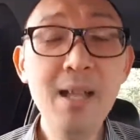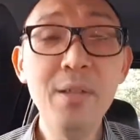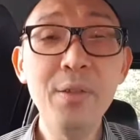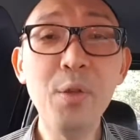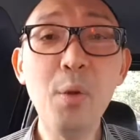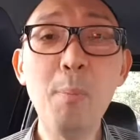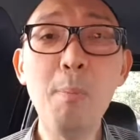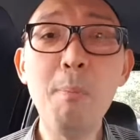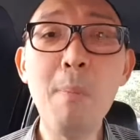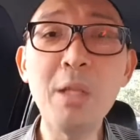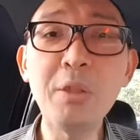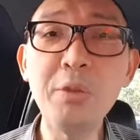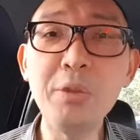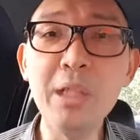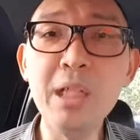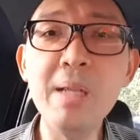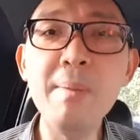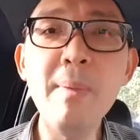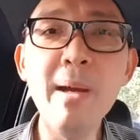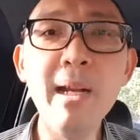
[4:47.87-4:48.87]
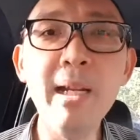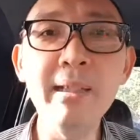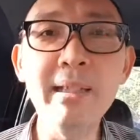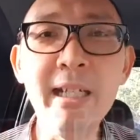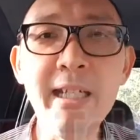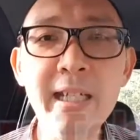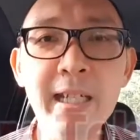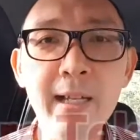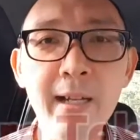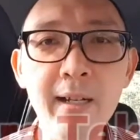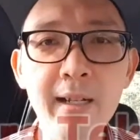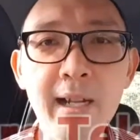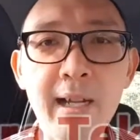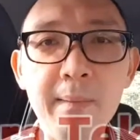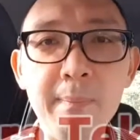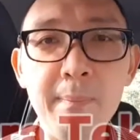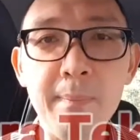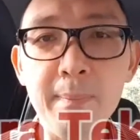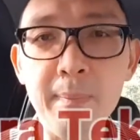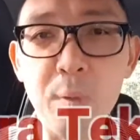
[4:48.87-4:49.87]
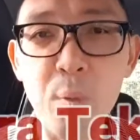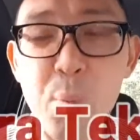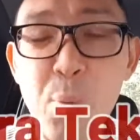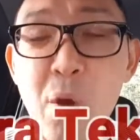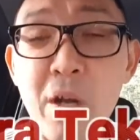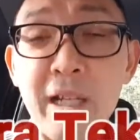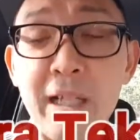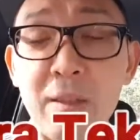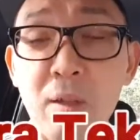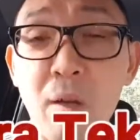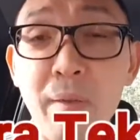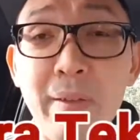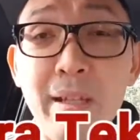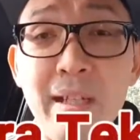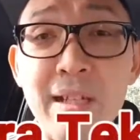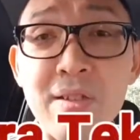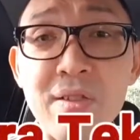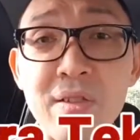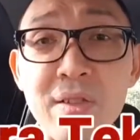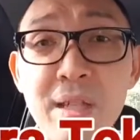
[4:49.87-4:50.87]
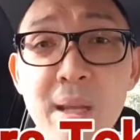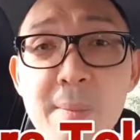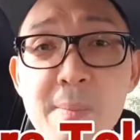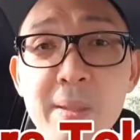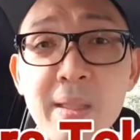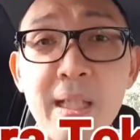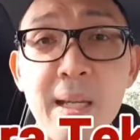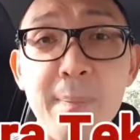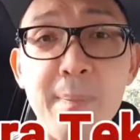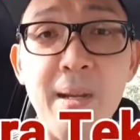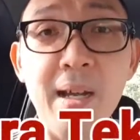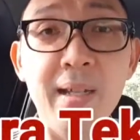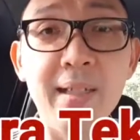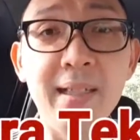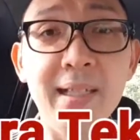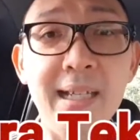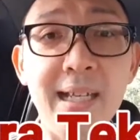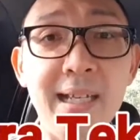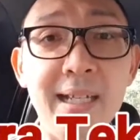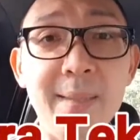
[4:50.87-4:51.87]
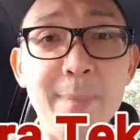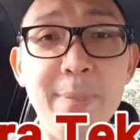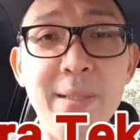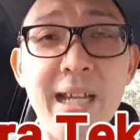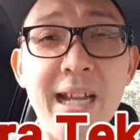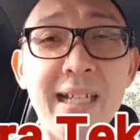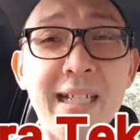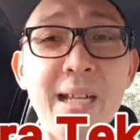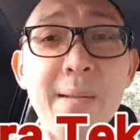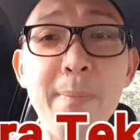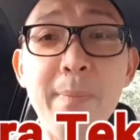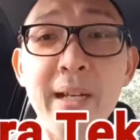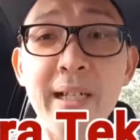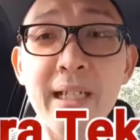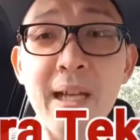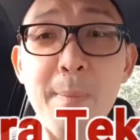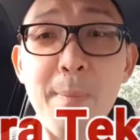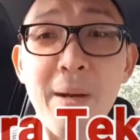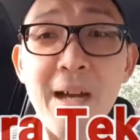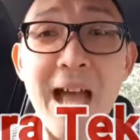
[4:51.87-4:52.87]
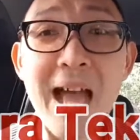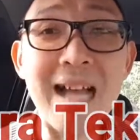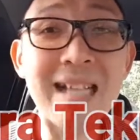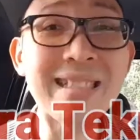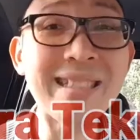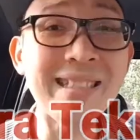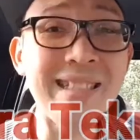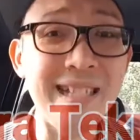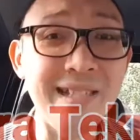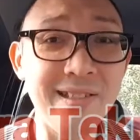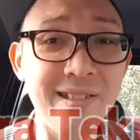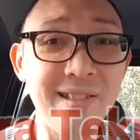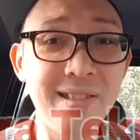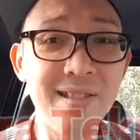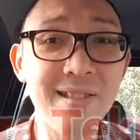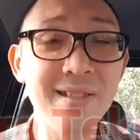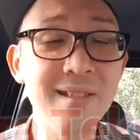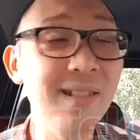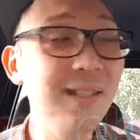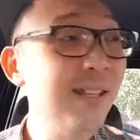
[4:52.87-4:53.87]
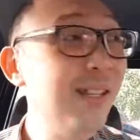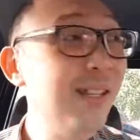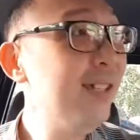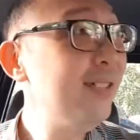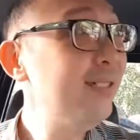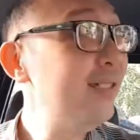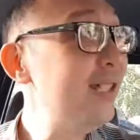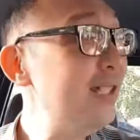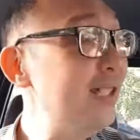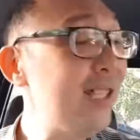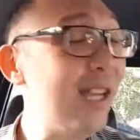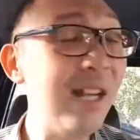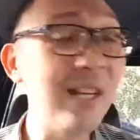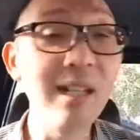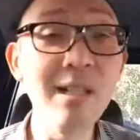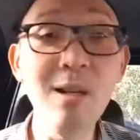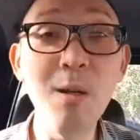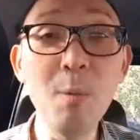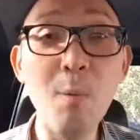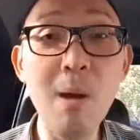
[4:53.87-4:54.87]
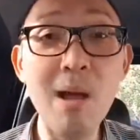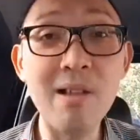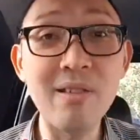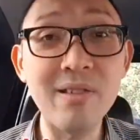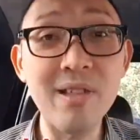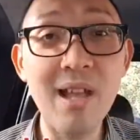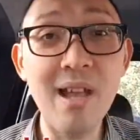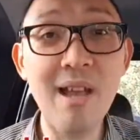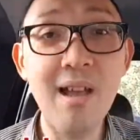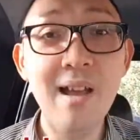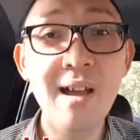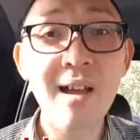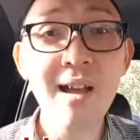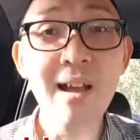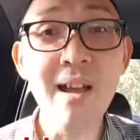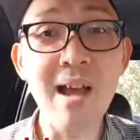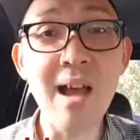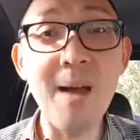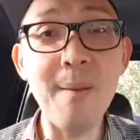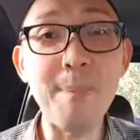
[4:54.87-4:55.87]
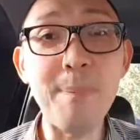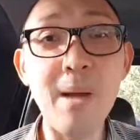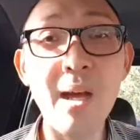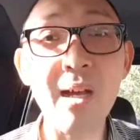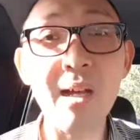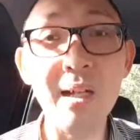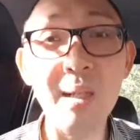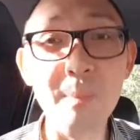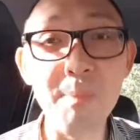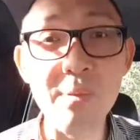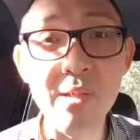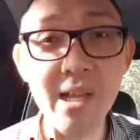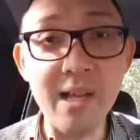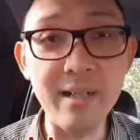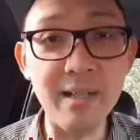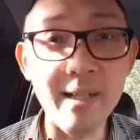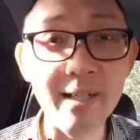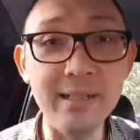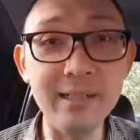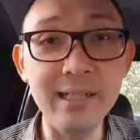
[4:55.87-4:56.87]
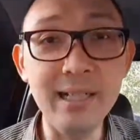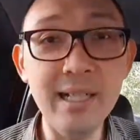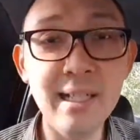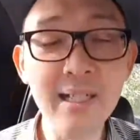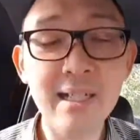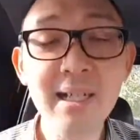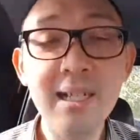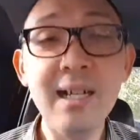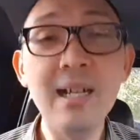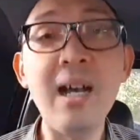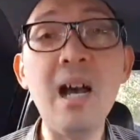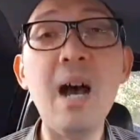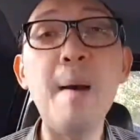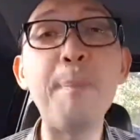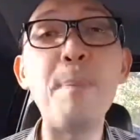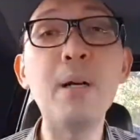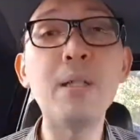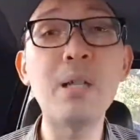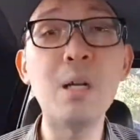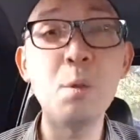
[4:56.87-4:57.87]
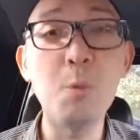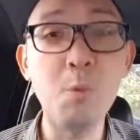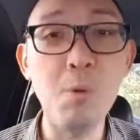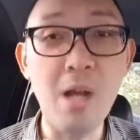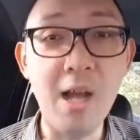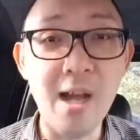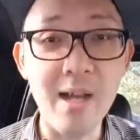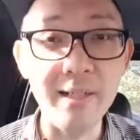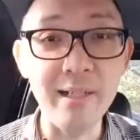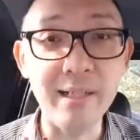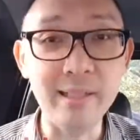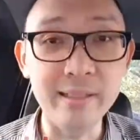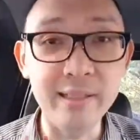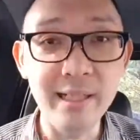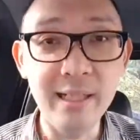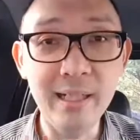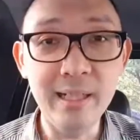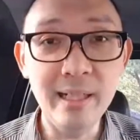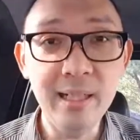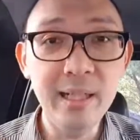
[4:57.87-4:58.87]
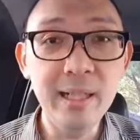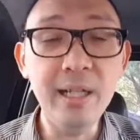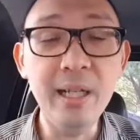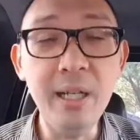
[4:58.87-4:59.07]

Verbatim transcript: So maksudnya gimana teknikal yang berhubungan dengan confidence? Yang pertama adalah biarkan mereka mengakses secara leluasa apa kelebihan anda, apa kekurangan anda.